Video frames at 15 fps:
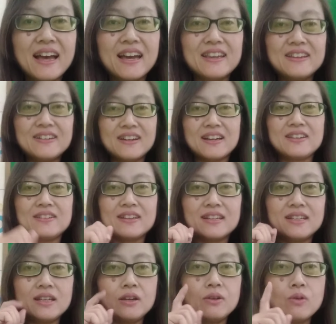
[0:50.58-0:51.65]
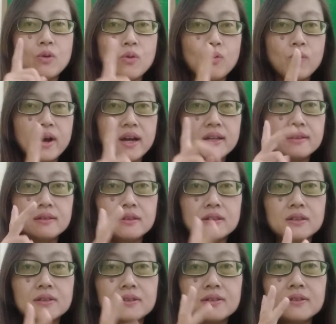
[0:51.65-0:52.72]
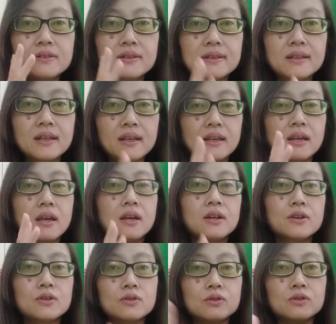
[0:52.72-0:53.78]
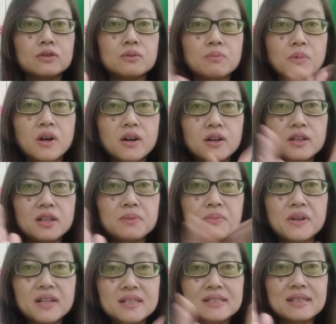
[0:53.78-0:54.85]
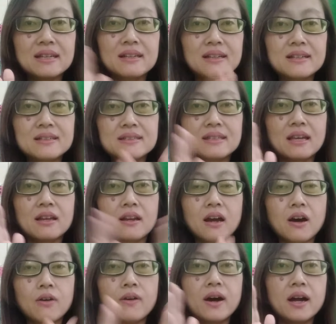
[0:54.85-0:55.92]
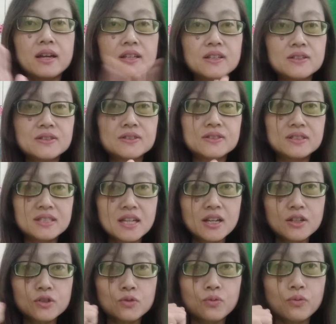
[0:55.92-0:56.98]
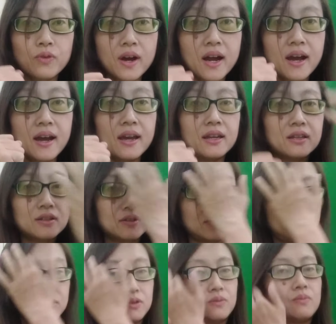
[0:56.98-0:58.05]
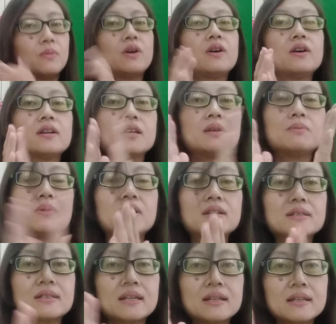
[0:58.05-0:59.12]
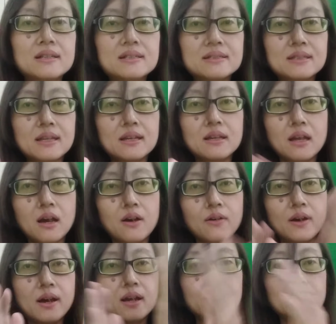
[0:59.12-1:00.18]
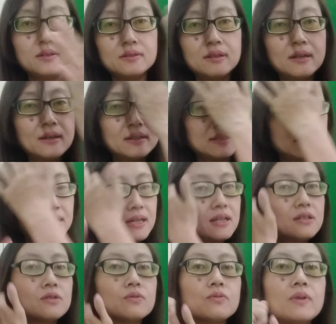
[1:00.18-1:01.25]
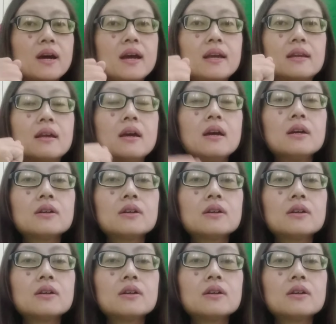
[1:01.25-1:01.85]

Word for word: Ayo, ayo ready? One, two, three. Good morning, boys and girls, and how are you? Just fine. Good morning, boys and girls, and how are you? Just fine.